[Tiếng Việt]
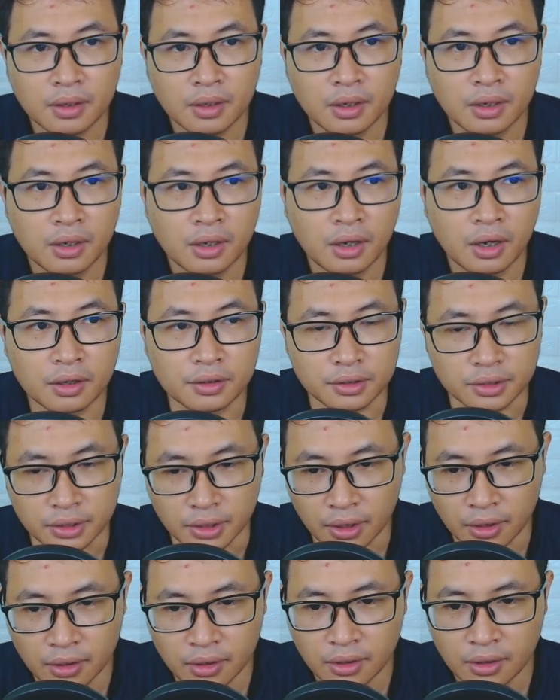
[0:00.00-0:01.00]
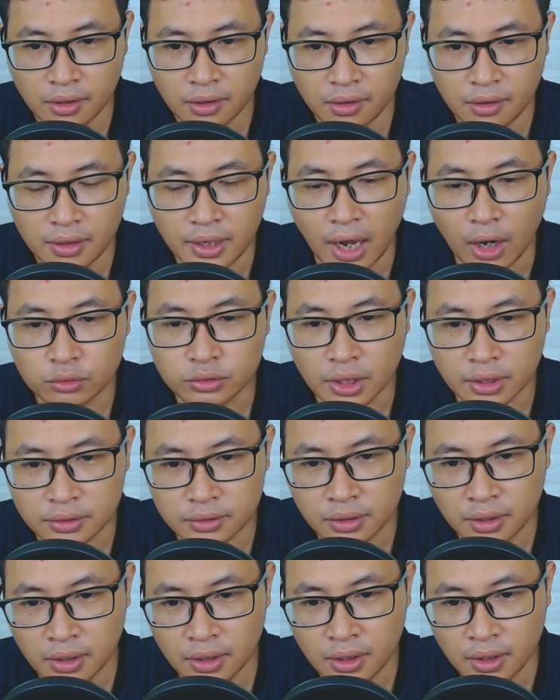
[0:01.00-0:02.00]
Hơn nữa Lão thất
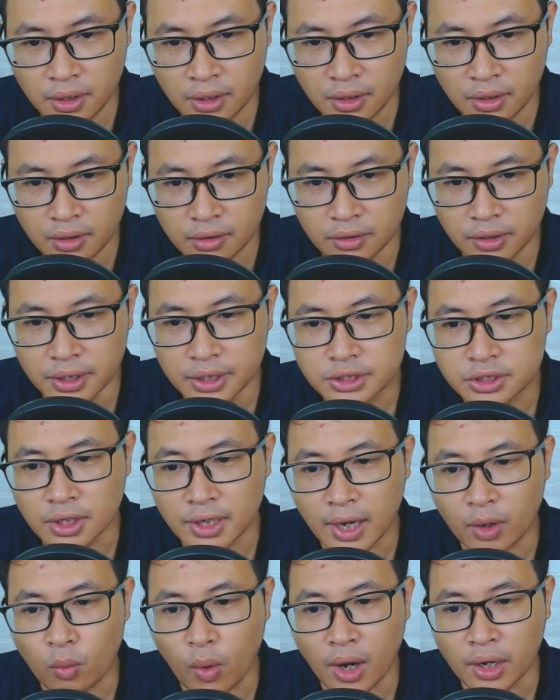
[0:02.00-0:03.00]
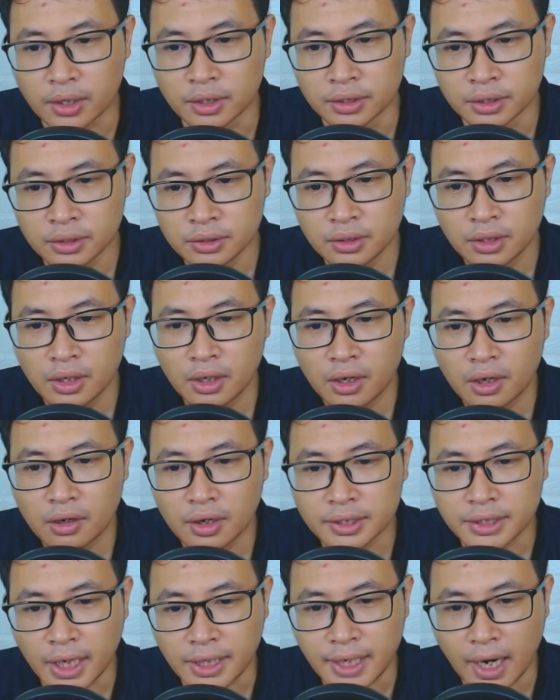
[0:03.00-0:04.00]
Người trở lại quá khứ
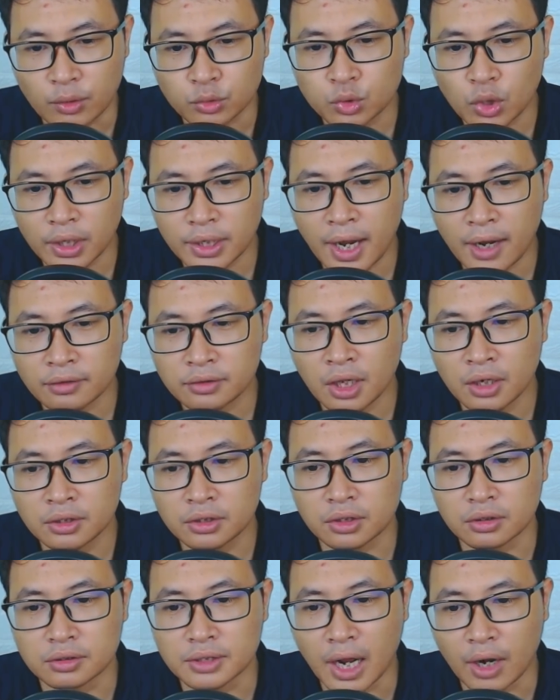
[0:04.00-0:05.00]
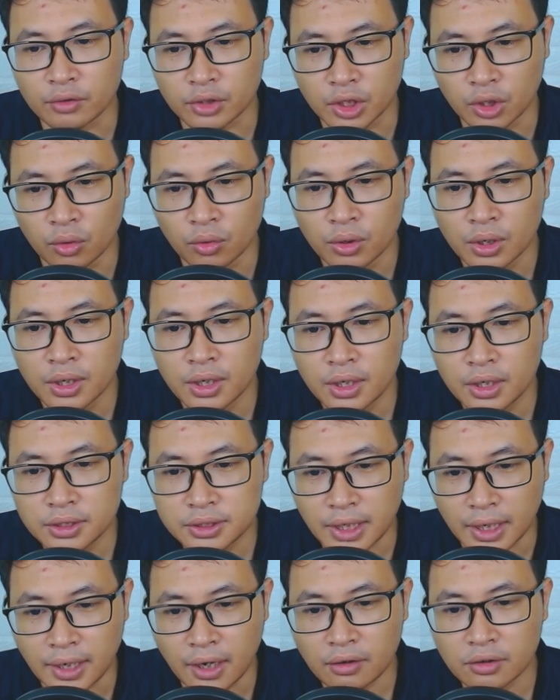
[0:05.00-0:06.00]
Người thành đạo duyên khang thân tử đạo tiêu
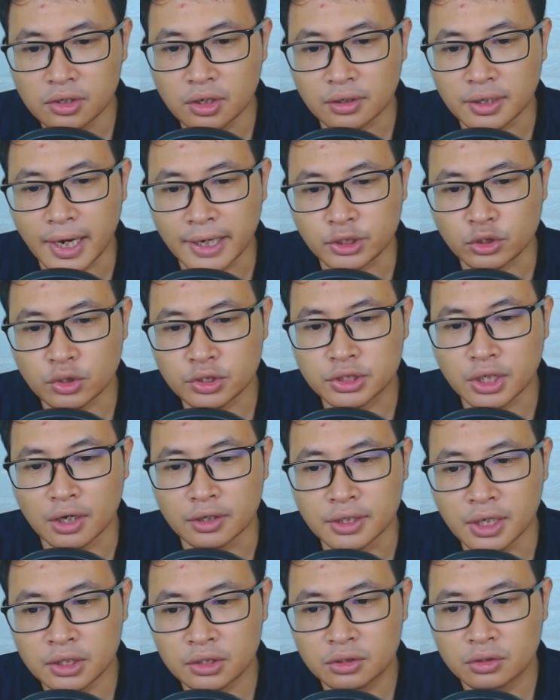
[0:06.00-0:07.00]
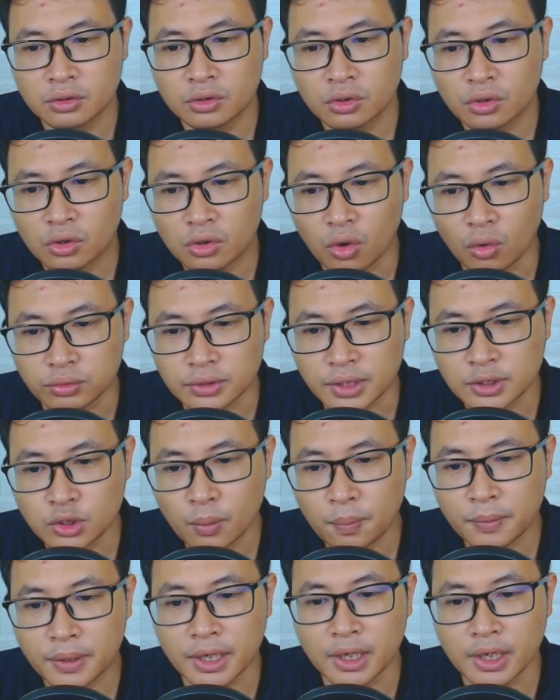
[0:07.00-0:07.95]
Trả năng lượng lại cho trời đất Cũng sẽ giúp kỳ